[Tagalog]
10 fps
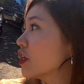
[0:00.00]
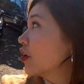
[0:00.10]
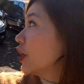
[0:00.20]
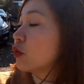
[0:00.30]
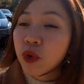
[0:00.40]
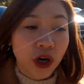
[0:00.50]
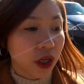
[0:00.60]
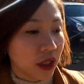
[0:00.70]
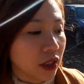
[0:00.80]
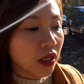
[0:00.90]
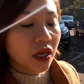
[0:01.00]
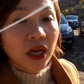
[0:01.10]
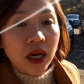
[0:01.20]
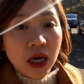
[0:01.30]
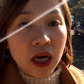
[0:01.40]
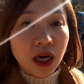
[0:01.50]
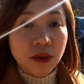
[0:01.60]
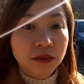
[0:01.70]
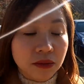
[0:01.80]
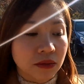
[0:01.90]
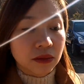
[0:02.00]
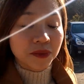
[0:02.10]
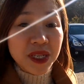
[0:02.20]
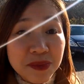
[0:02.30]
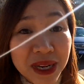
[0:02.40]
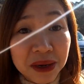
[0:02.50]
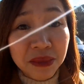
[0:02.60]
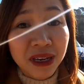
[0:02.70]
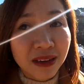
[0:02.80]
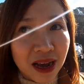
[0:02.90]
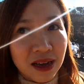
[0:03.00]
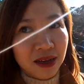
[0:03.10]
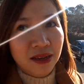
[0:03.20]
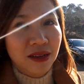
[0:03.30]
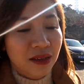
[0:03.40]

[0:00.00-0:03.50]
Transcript: sa Great Wall, um, mas malamig na.